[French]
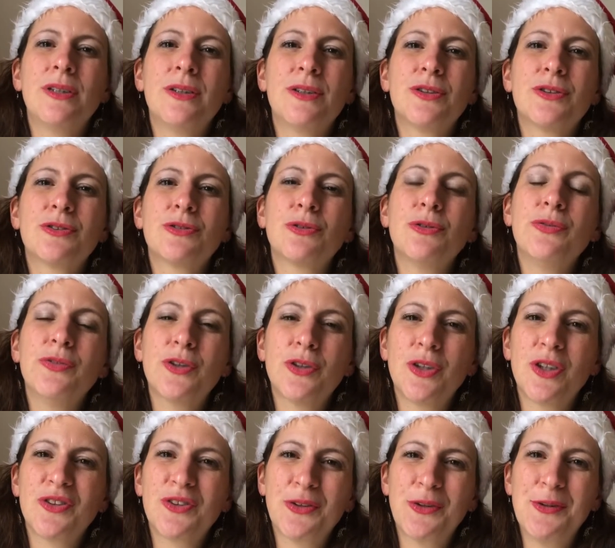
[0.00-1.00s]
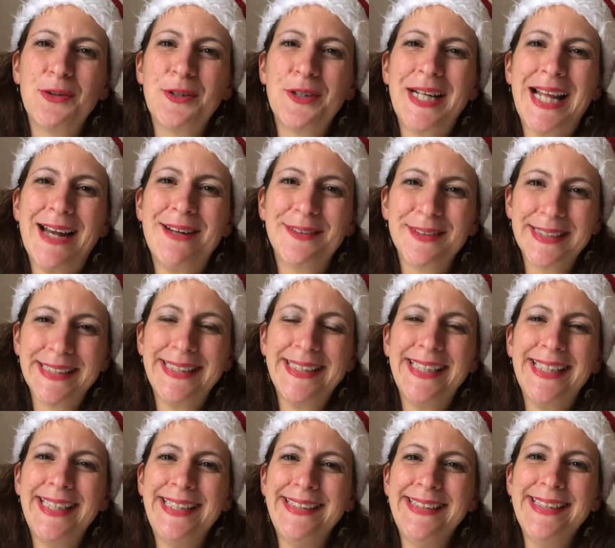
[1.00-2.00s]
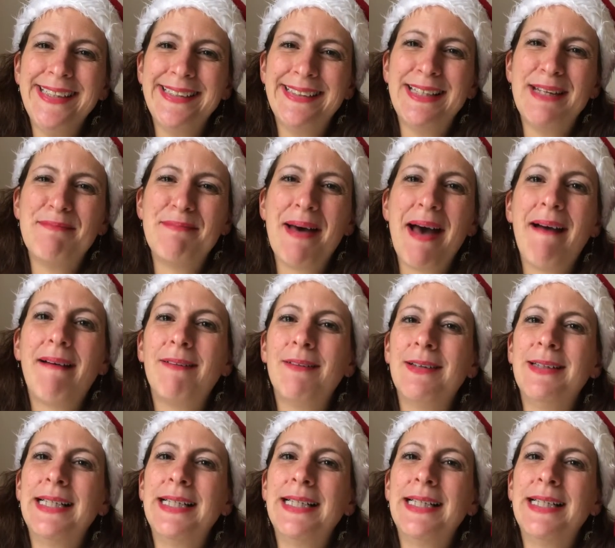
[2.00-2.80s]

Euh, je trouve que notre calendrier est dicté par